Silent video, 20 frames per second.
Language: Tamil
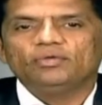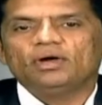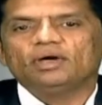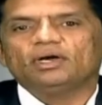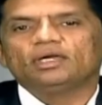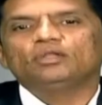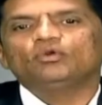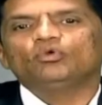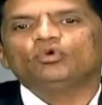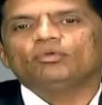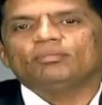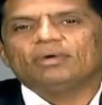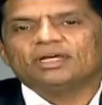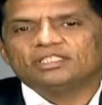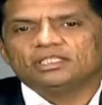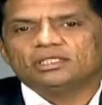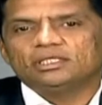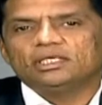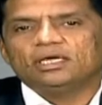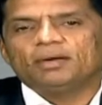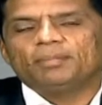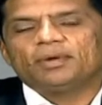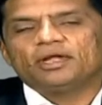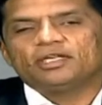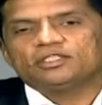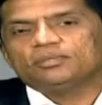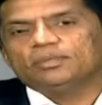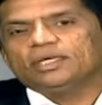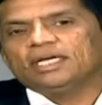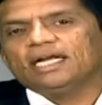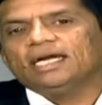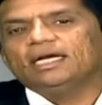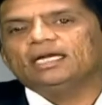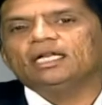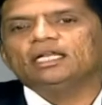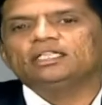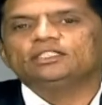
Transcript: ரூபாங்கிறது ஒரு மாதத்துக்கு அப்ராக்சிமேட்டாக எட்டு